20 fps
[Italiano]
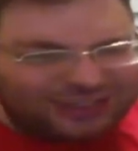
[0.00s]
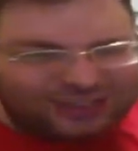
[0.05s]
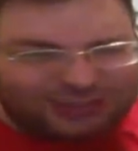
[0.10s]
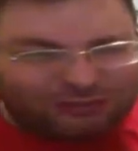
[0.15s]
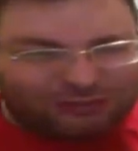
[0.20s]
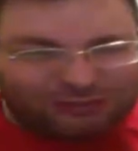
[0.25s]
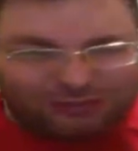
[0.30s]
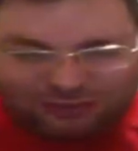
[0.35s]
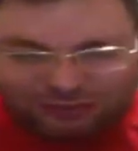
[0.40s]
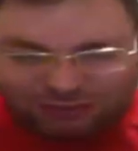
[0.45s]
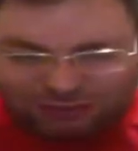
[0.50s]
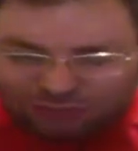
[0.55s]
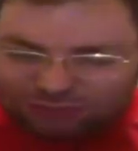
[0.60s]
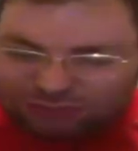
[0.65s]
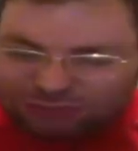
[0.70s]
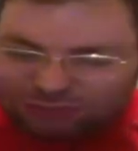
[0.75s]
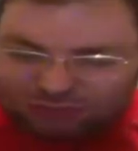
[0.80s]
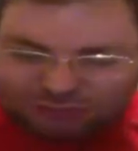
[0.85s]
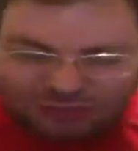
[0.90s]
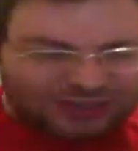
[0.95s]
ci è venuto
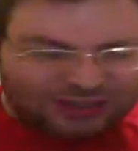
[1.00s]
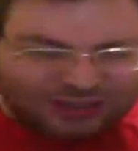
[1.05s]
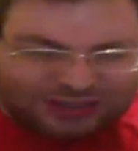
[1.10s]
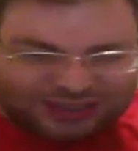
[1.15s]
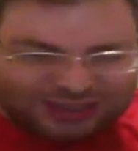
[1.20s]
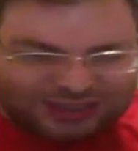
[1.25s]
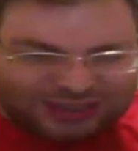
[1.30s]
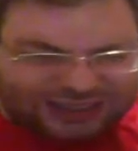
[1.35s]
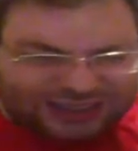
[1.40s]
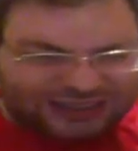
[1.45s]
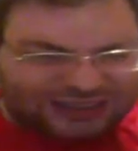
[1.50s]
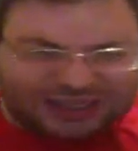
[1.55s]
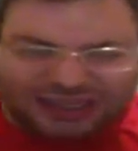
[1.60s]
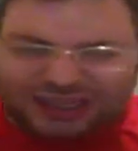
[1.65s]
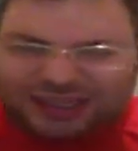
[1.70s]
un mal di testa